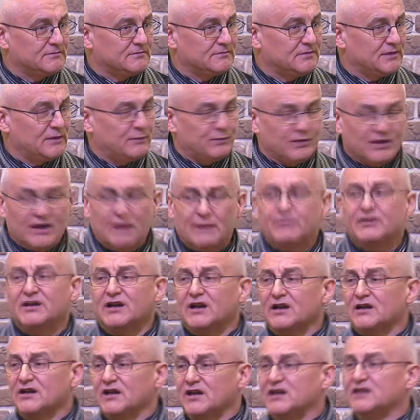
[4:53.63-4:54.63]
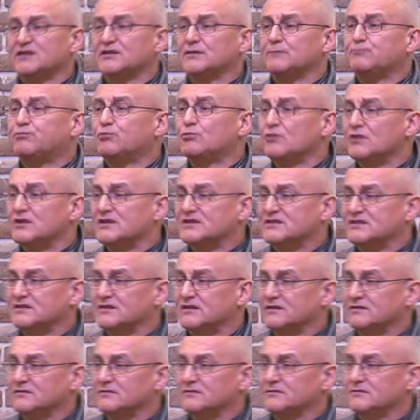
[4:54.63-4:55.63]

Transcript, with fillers: И была бы какая-то польза.